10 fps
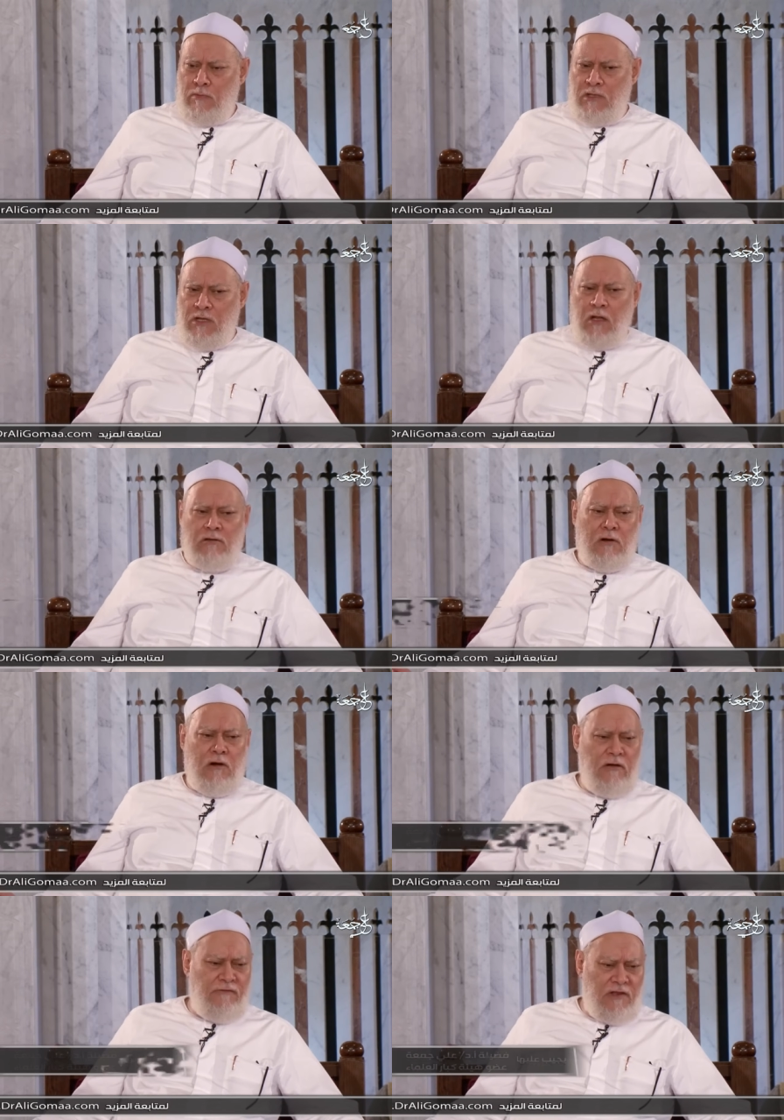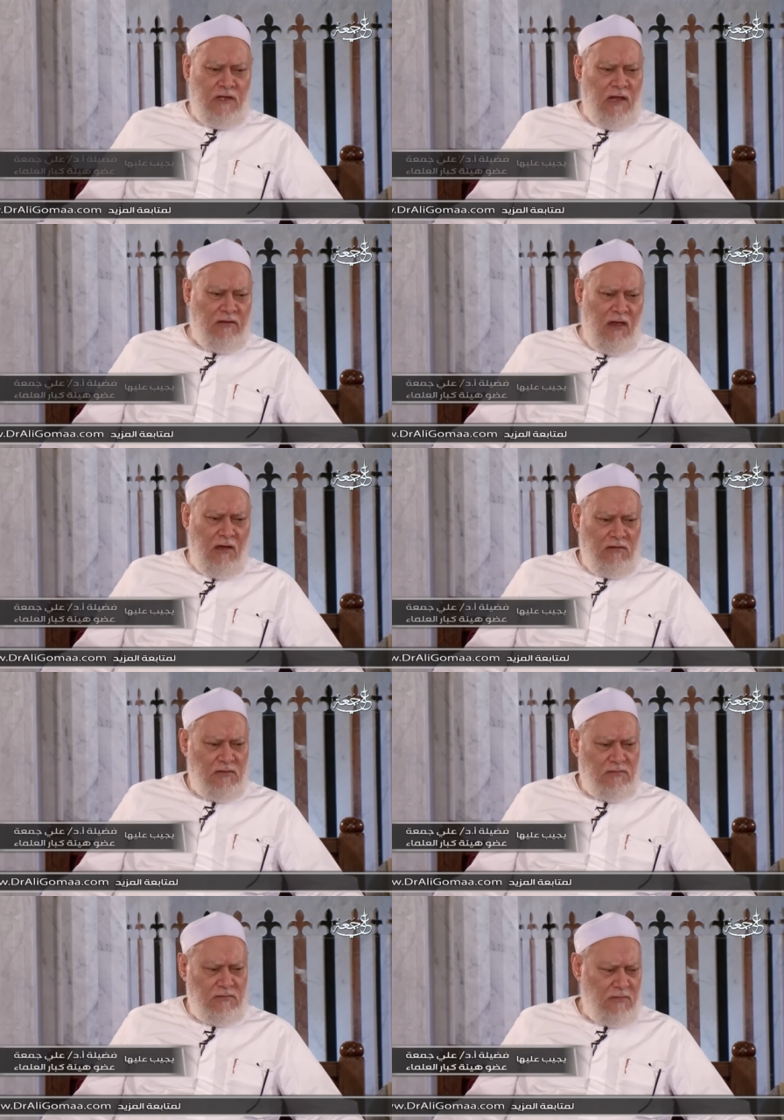يا ترى انا في الثالثه
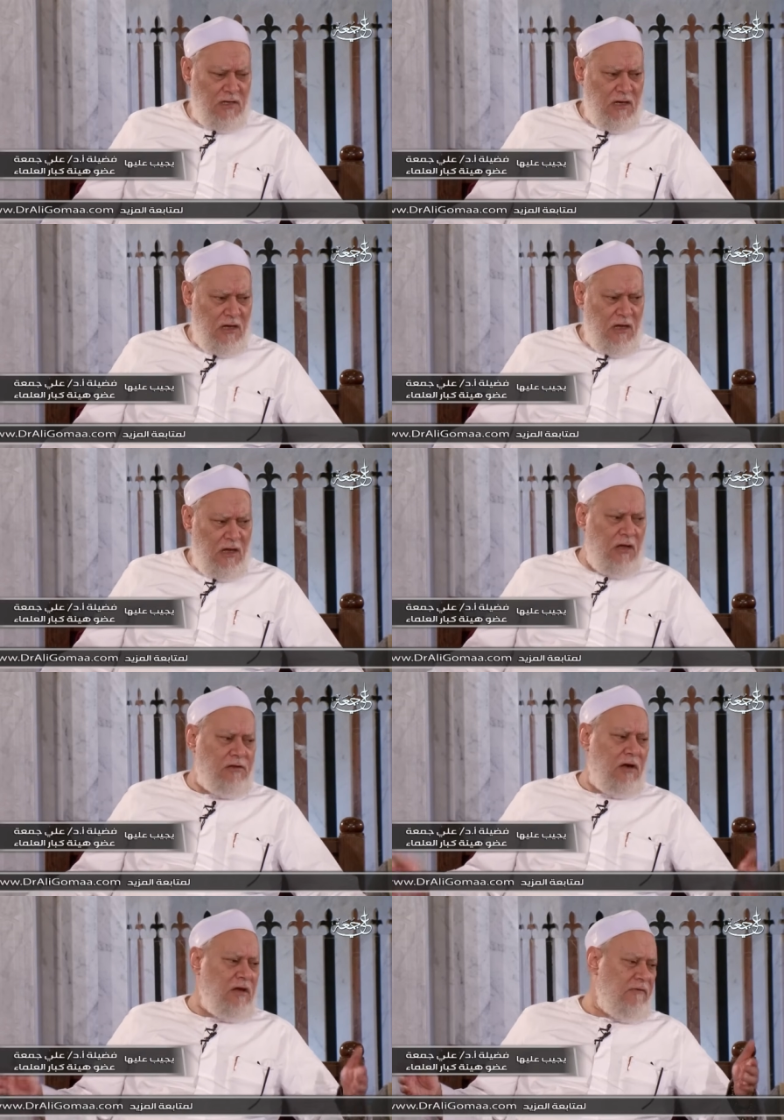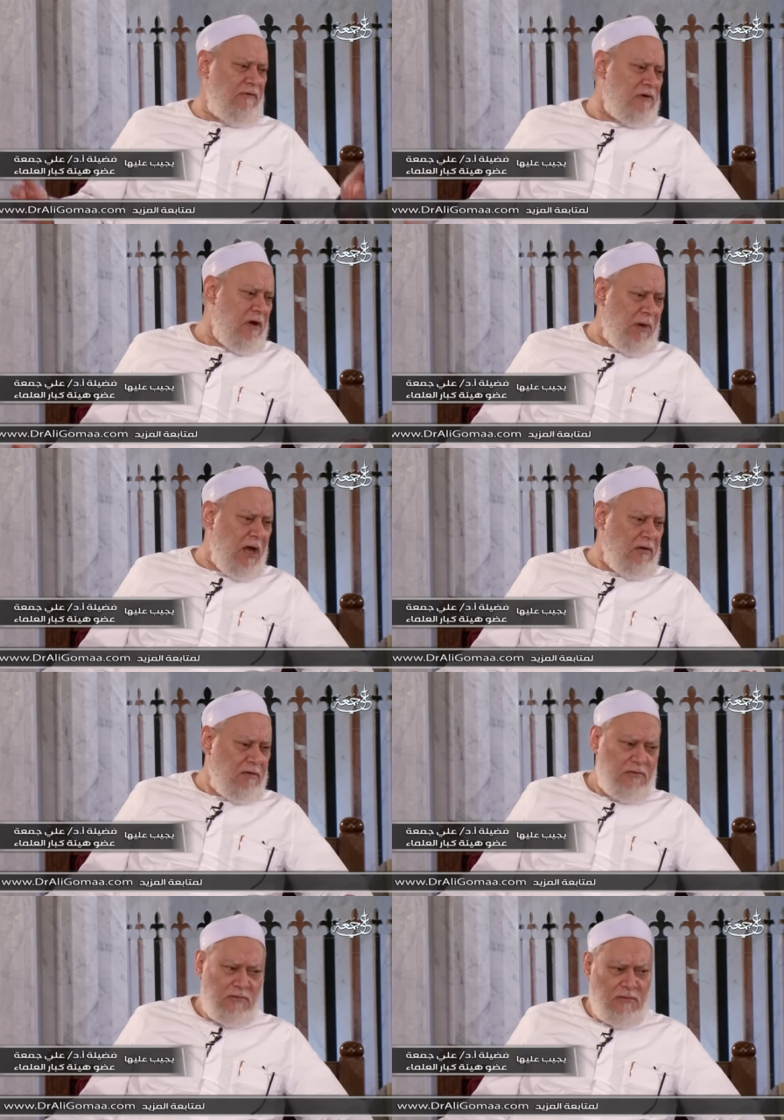يا ترى انا في الرابعه